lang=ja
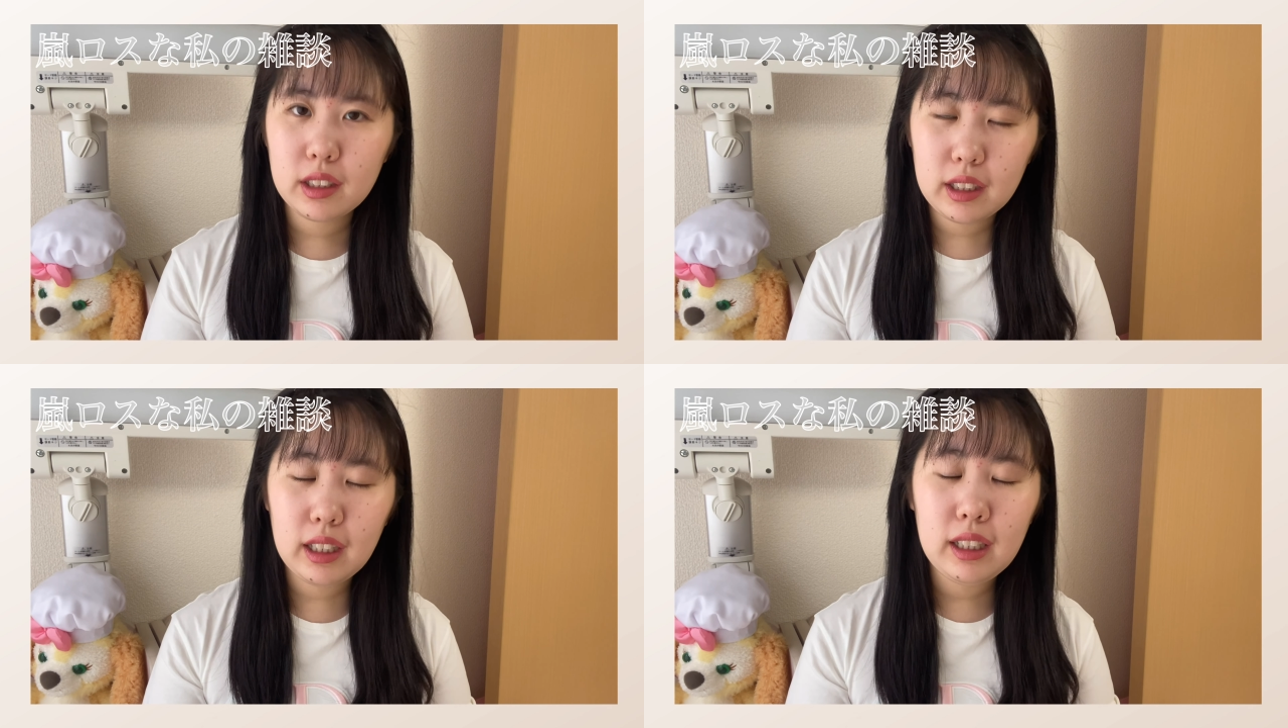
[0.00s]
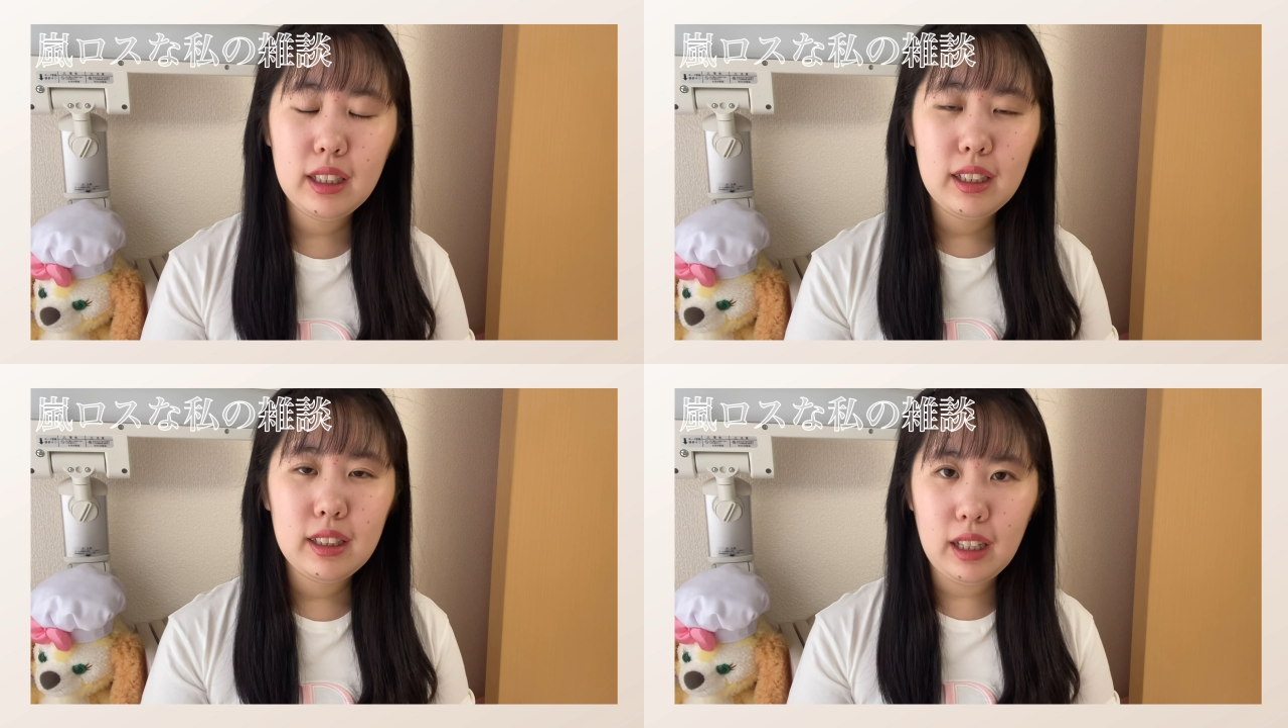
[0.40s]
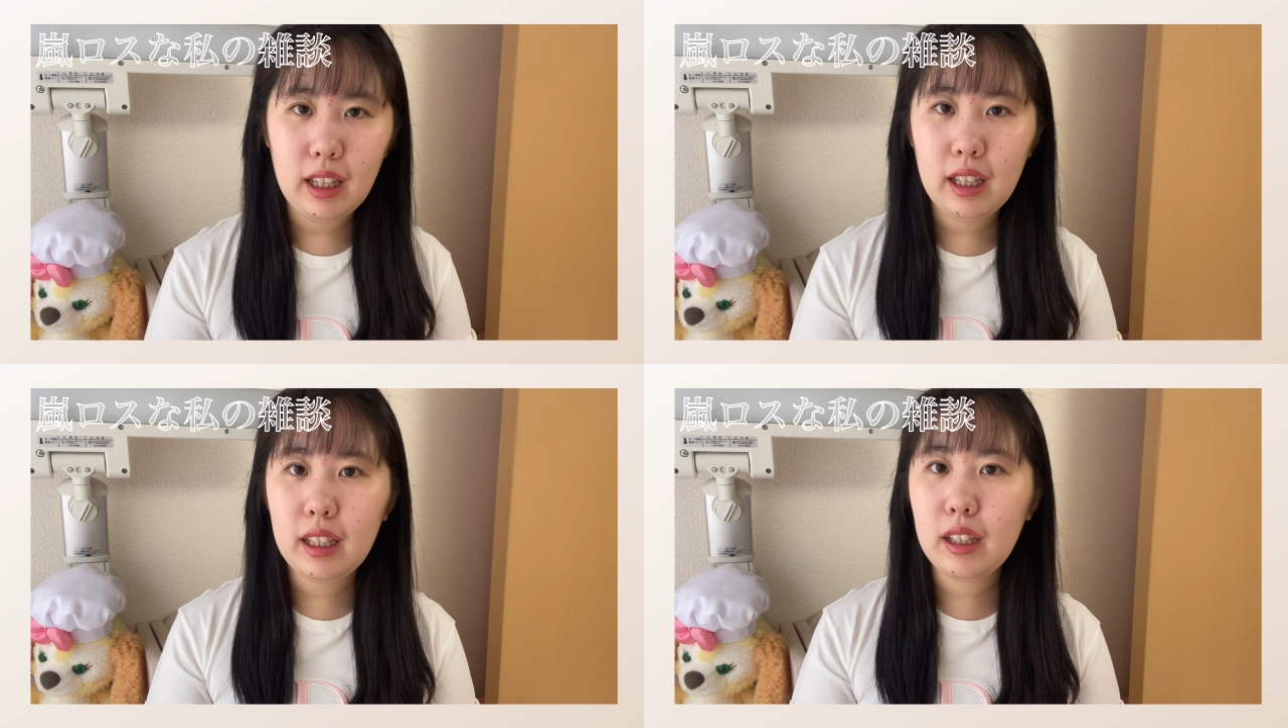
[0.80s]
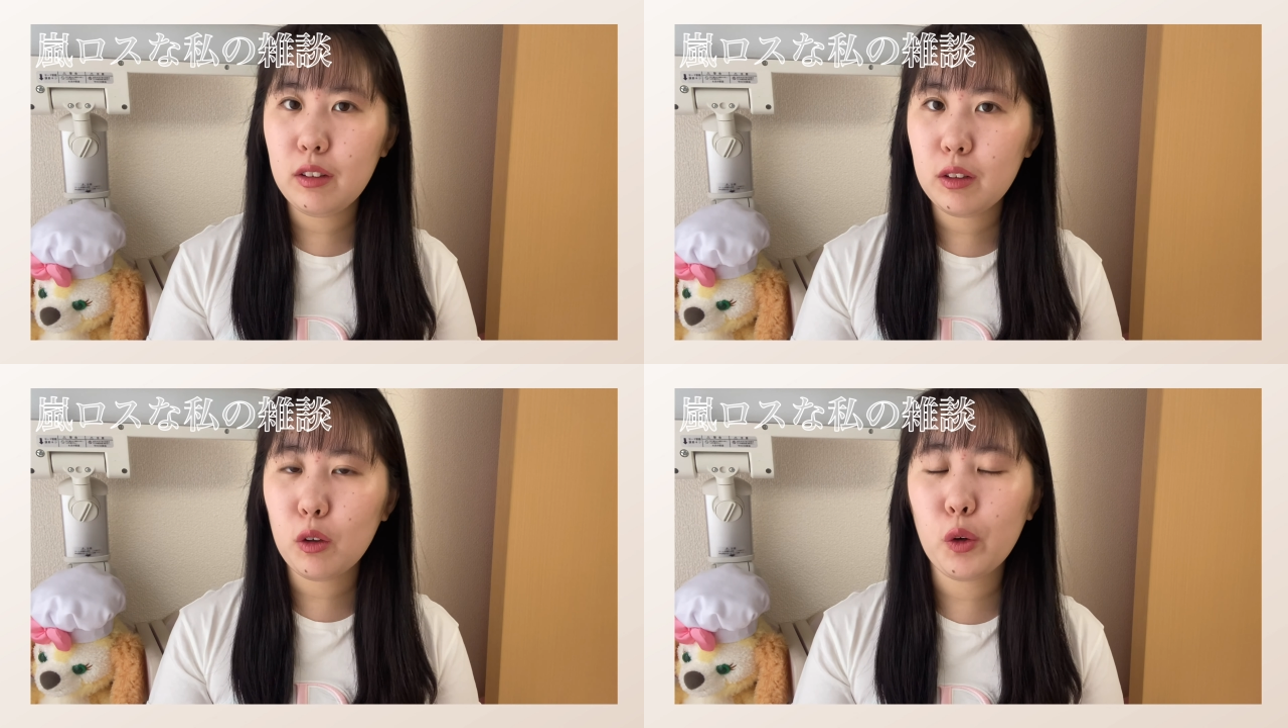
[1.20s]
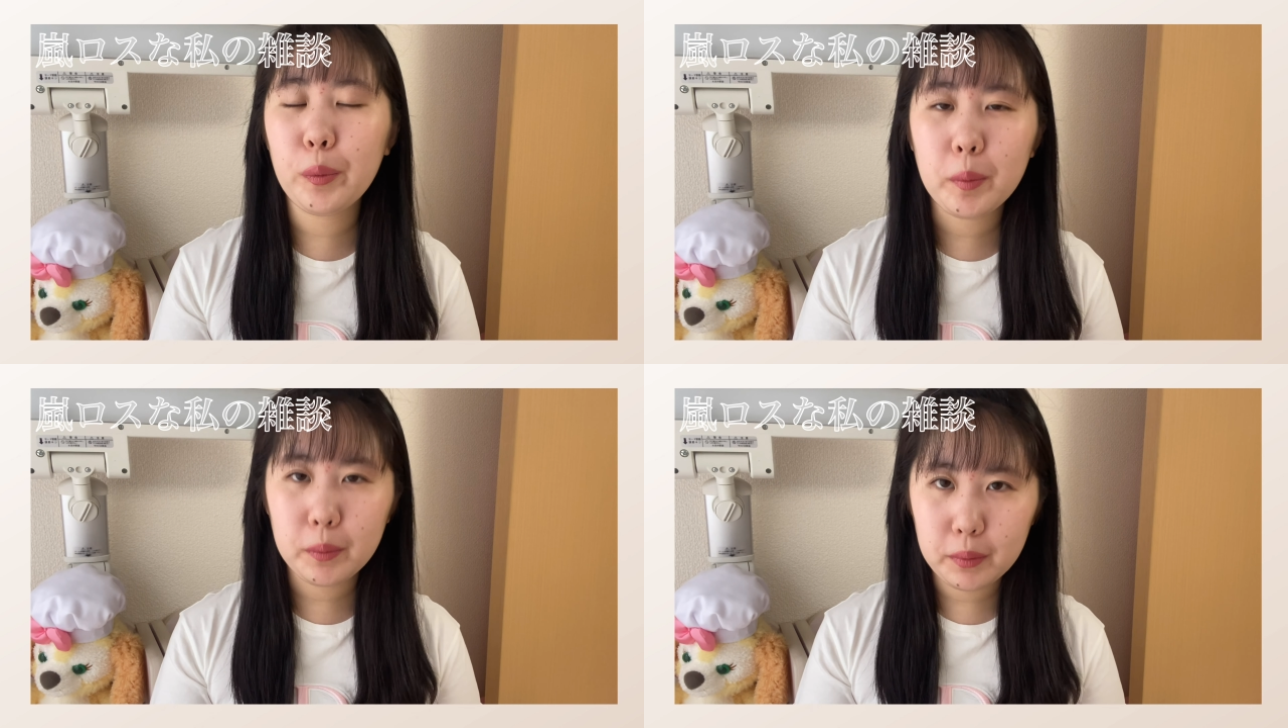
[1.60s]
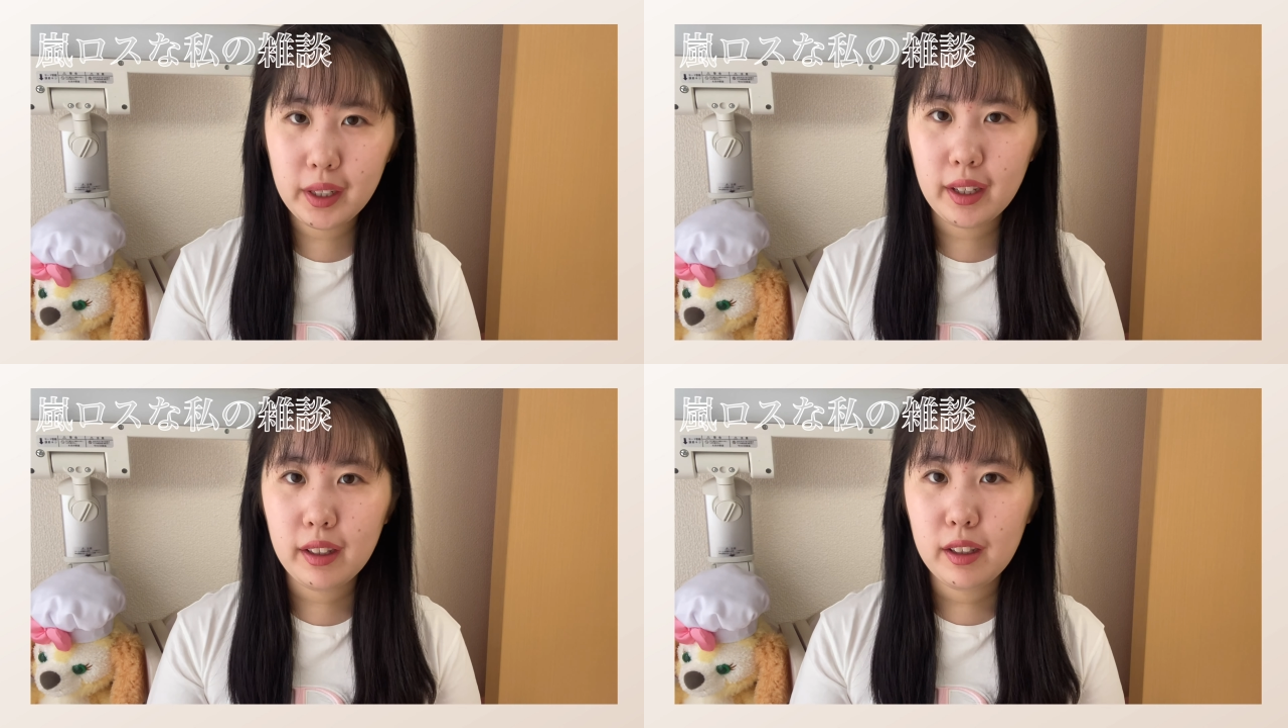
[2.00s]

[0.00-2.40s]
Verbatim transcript: 好きでいると思うので、